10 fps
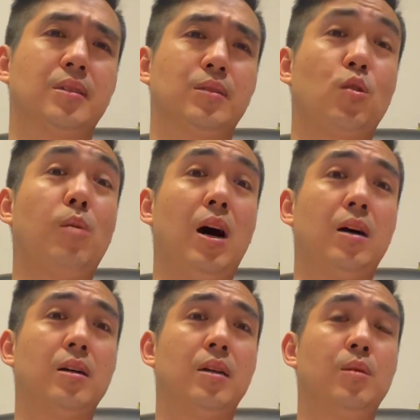对吧？
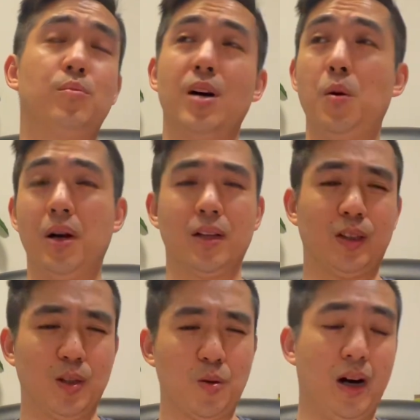不要忘了
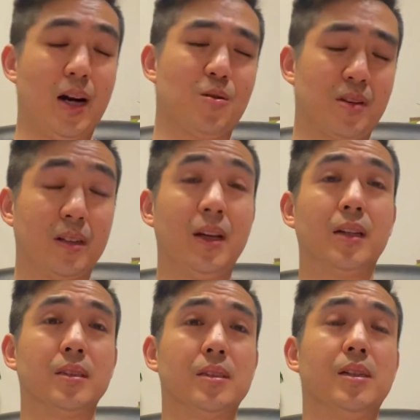德国还有一个那
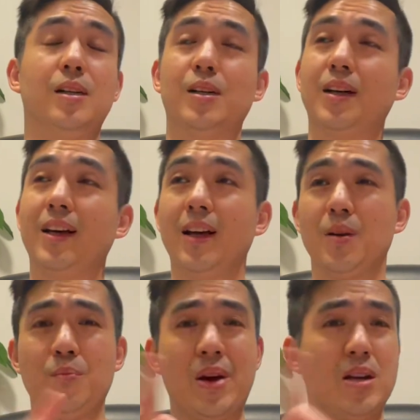样的人哈。
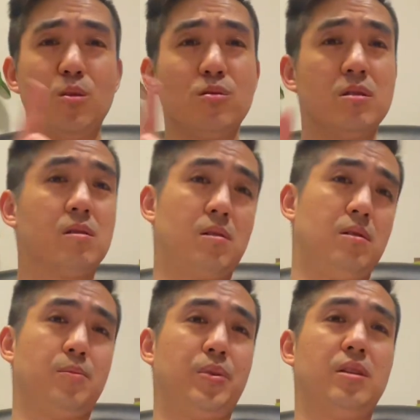没有一
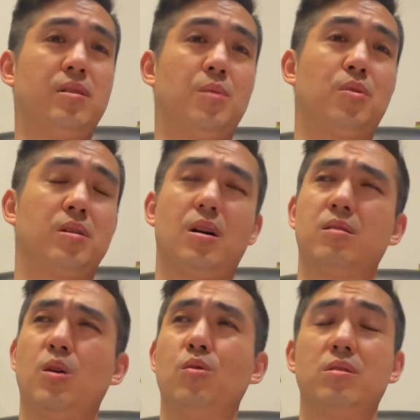次 Pete Sampras 好
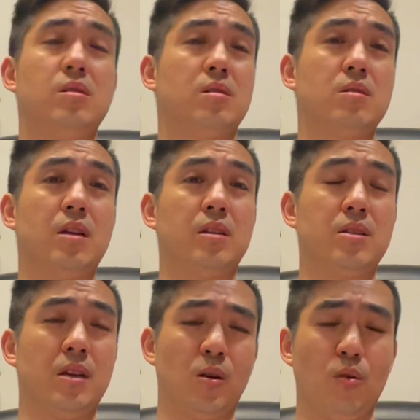像我记得是赢
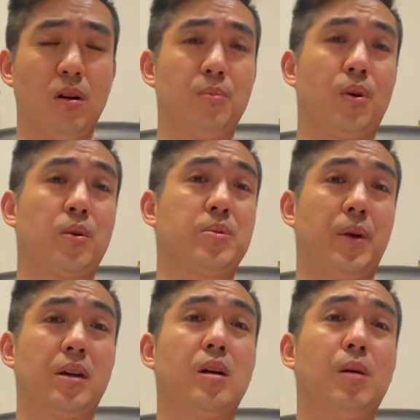赢过 Boris
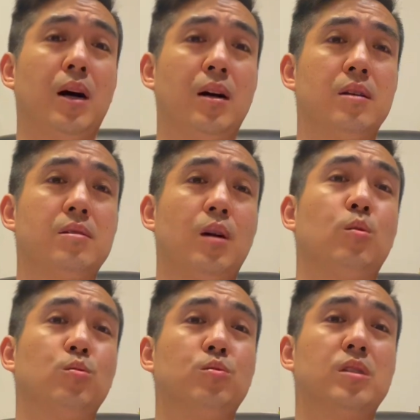Becker 吧，在
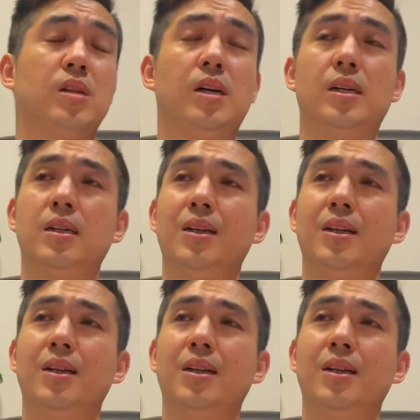红土地上啊。